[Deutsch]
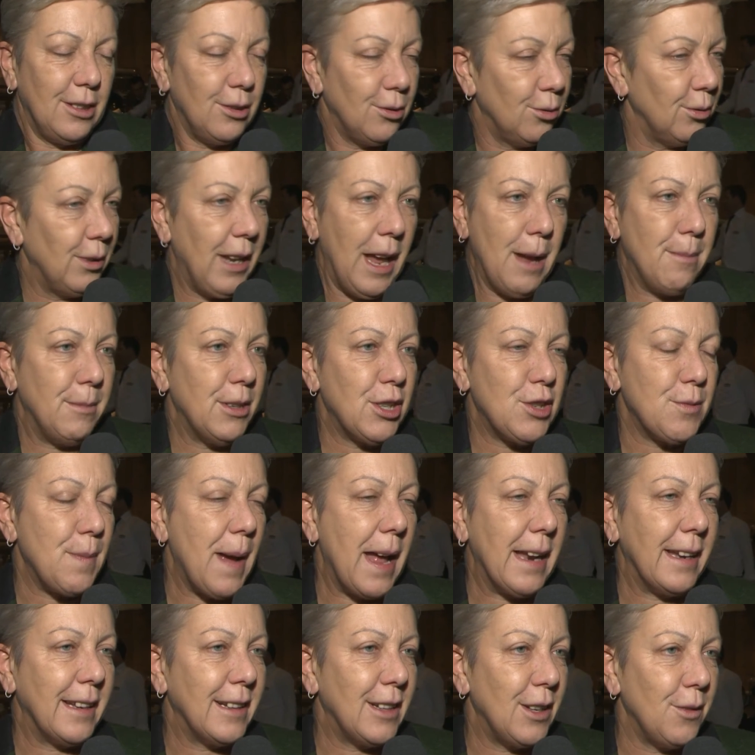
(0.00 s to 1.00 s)
unheimlich
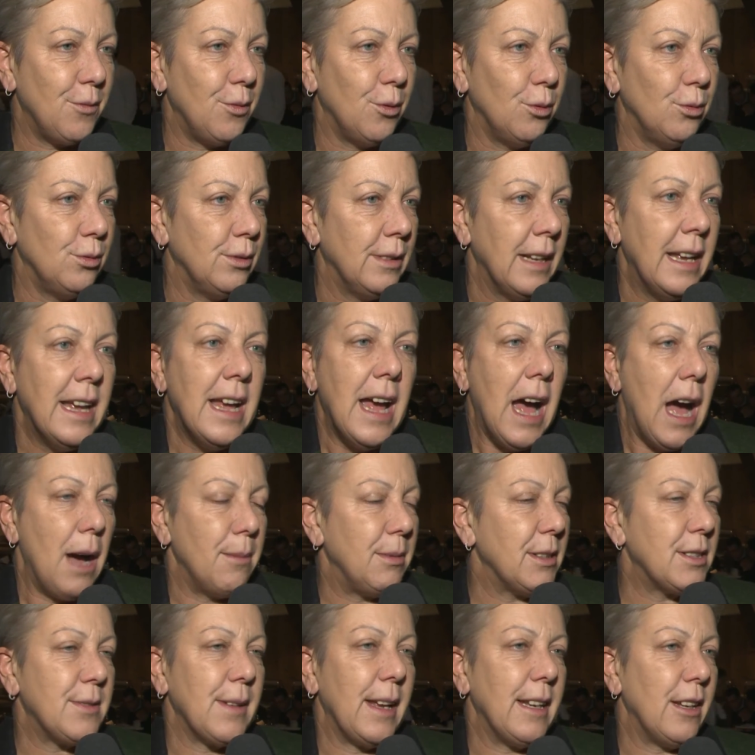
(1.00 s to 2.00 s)
spannend gefunden,
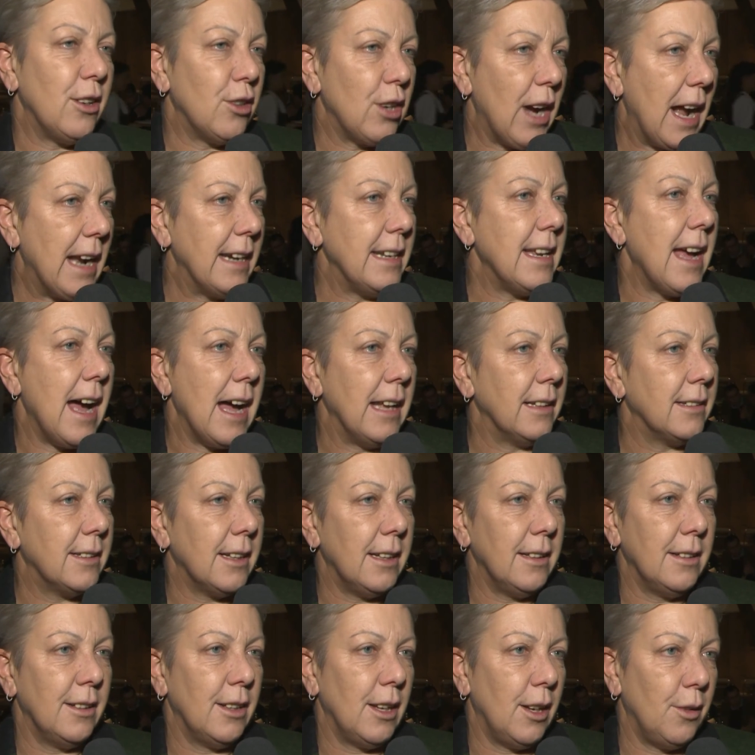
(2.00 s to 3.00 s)
aber es waren auch alle
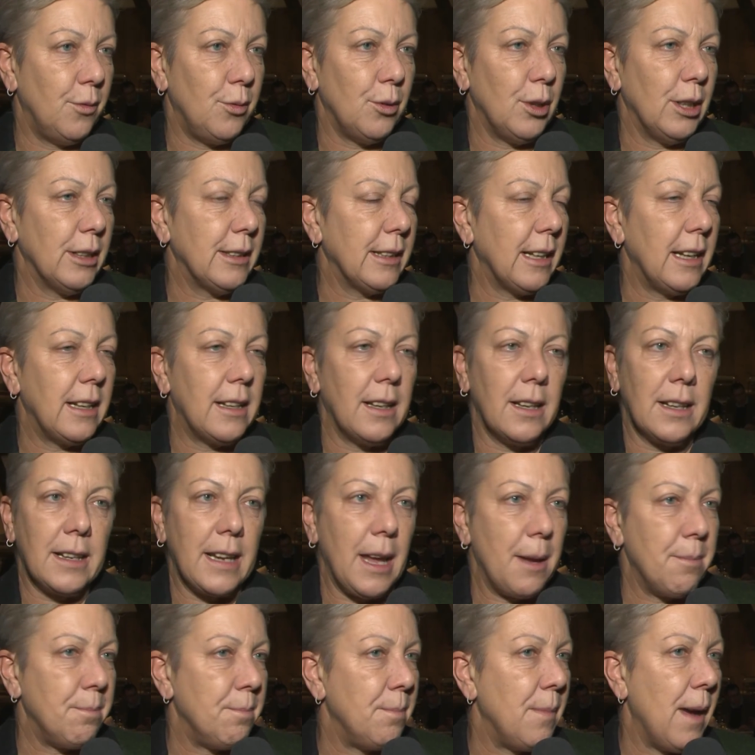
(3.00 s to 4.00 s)
anderen Vorträge,
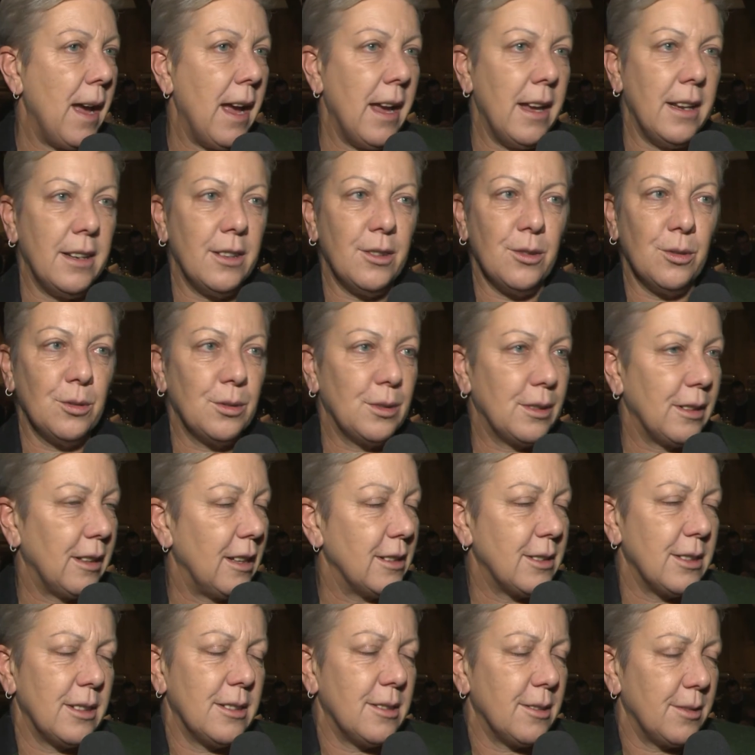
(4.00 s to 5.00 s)
Gapmind und
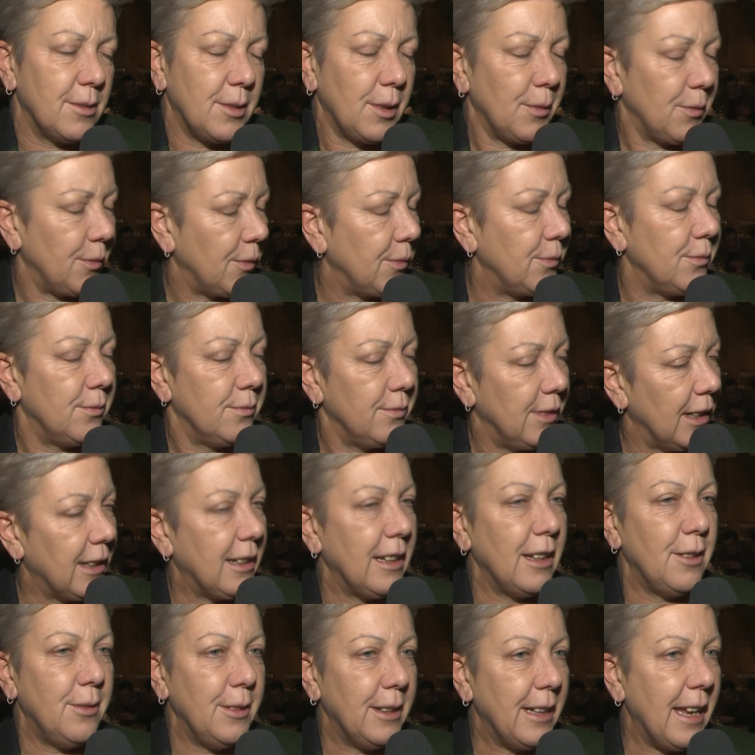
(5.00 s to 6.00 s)
also, also
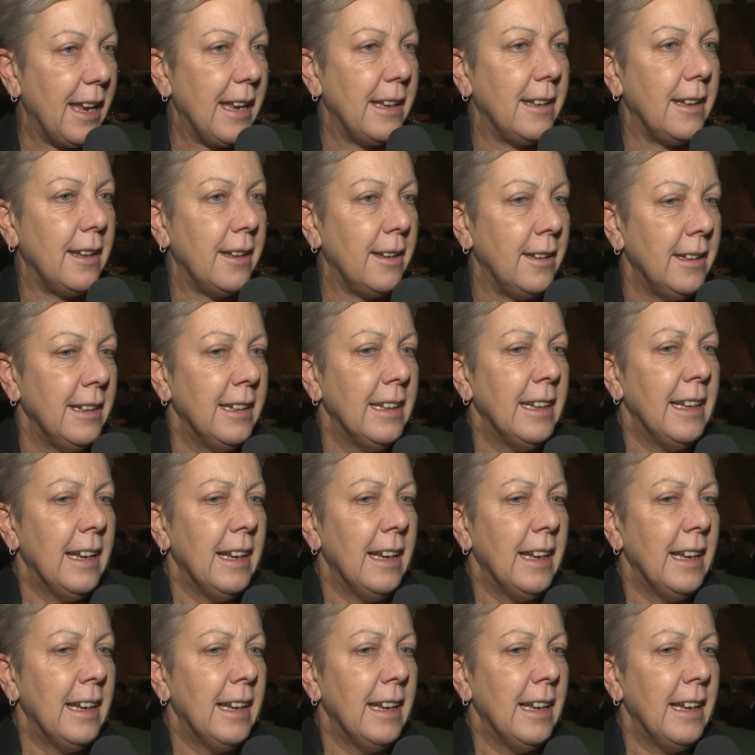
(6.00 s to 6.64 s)
wirklich wieder eine äh,